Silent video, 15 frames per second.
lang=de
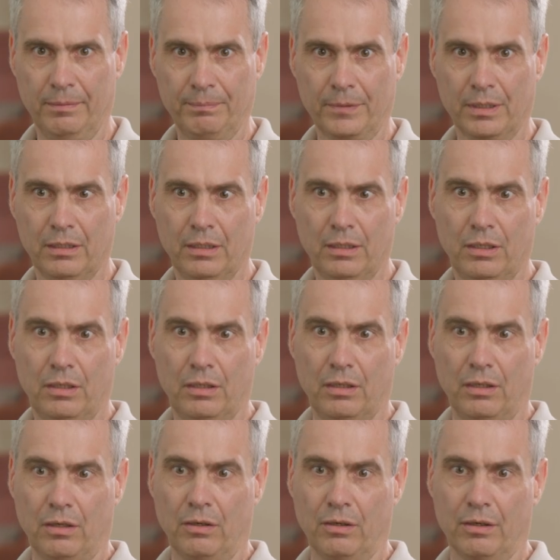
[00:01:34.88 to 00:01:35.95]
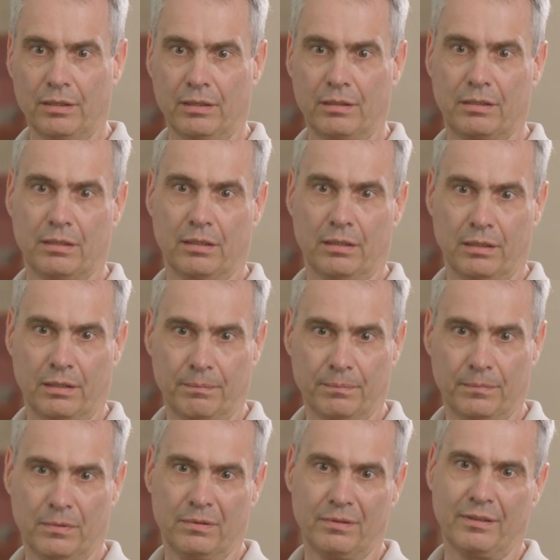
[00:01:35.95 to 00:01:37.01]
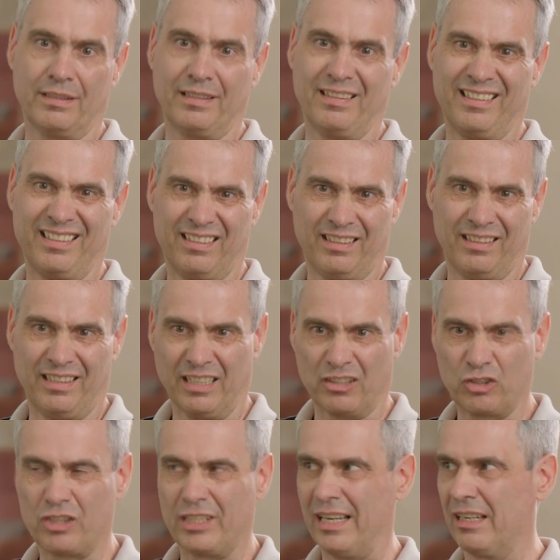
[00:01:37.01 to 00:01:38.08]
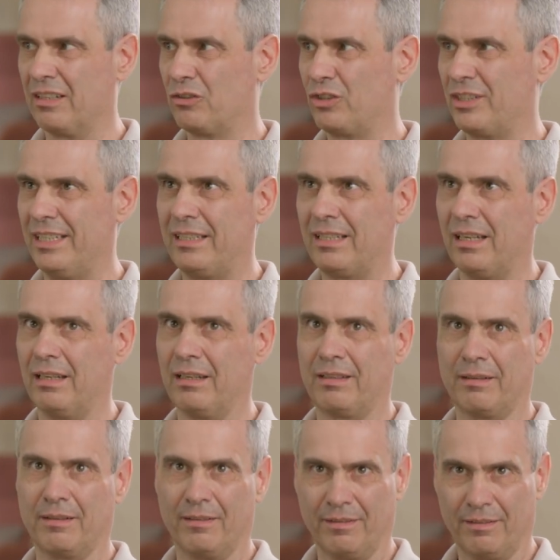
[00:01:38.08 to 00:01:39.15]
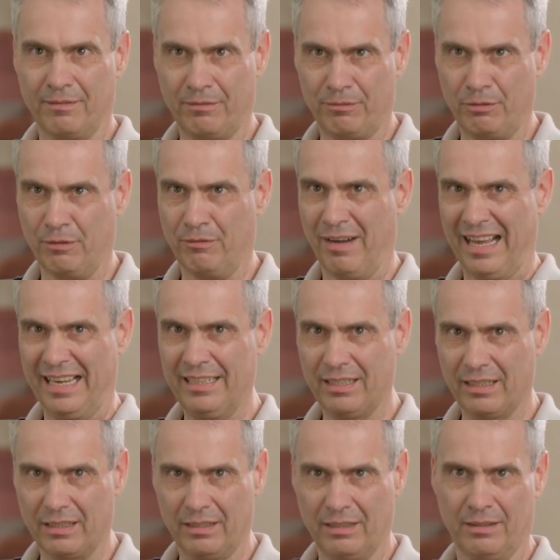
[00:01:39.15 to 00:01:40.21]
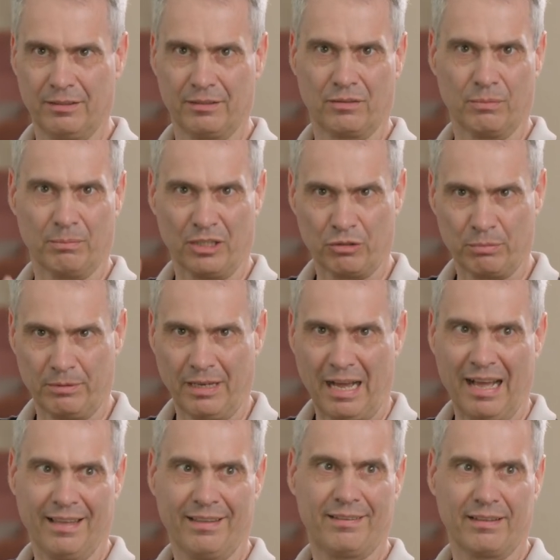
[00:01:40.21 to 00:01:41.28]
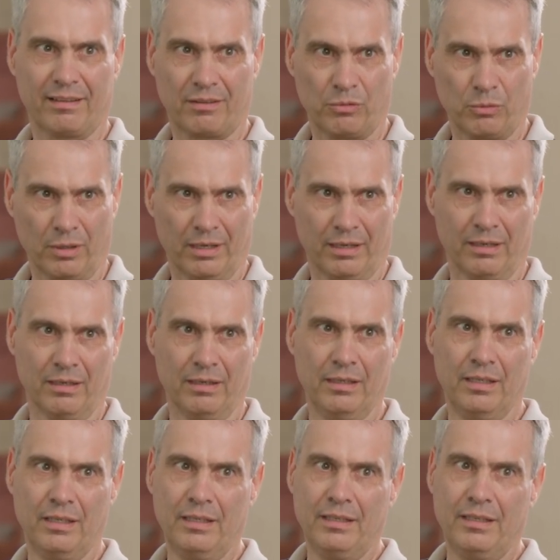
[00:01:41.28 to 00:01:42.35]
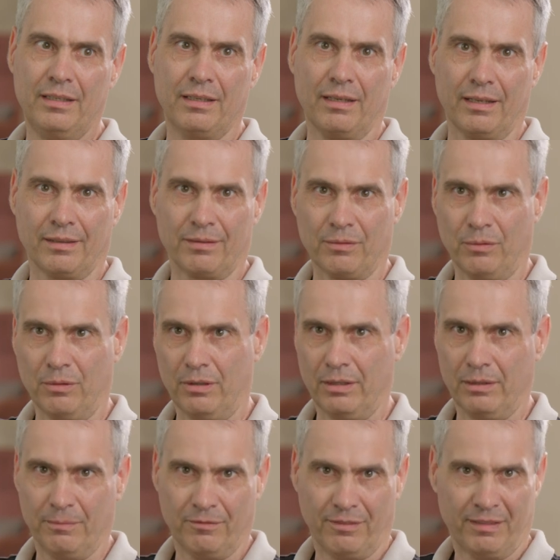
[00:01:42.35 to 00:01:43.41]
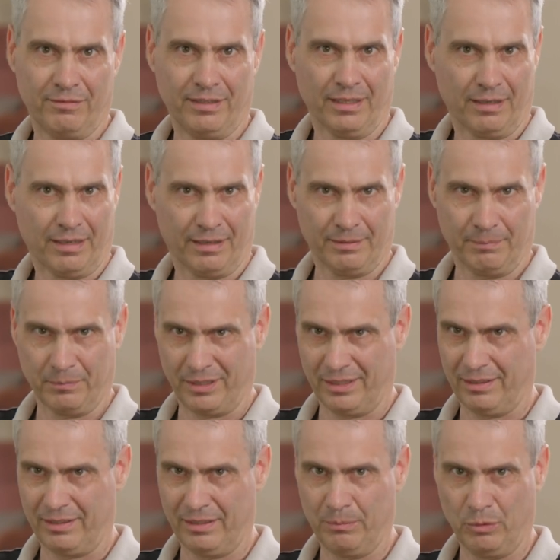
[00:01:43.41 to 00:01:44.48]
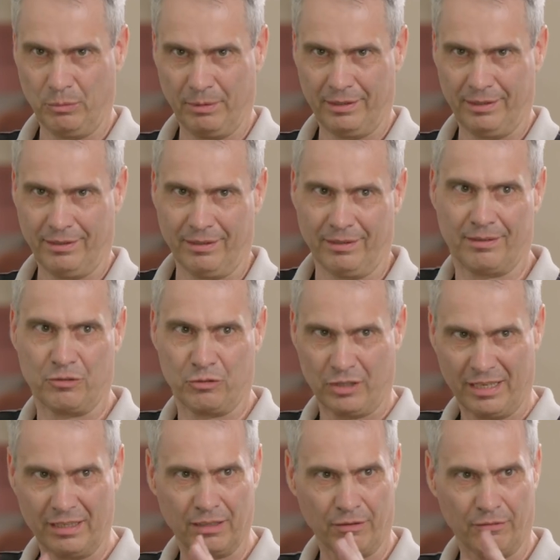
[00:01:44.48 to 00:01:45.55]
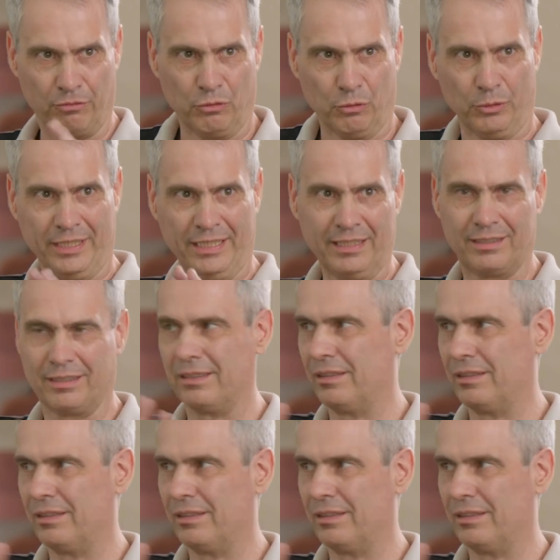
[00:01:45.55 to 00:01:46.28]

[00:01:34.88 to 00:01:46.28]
Mhm. Und ähm, der Stern steht halt für weitere, zum Beispiel asexuell, also ähm, weil wir im Prinzip über dieses Gender Fluid